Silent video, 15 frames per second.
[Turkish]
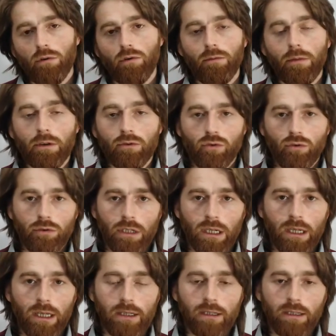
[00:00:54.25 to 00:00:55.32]
okumak zorunda
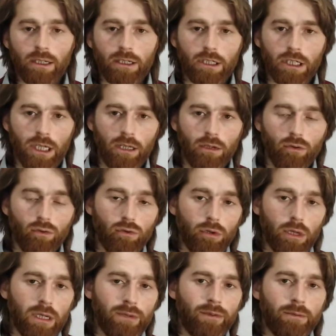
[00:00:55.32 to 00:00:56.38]
kaldıkları şeyleri
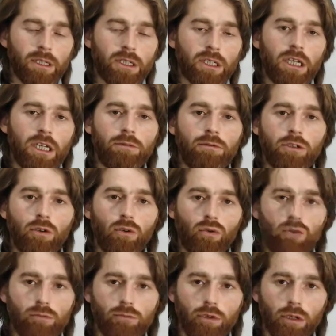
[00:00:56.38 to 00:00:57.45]
okuyorlar ve başka hiçbir şey
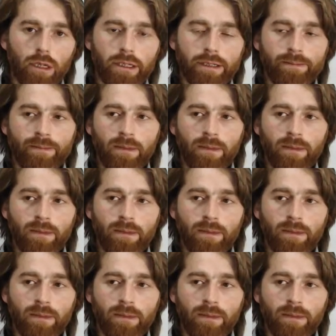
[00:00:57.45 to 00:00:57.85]
okumuyorlar.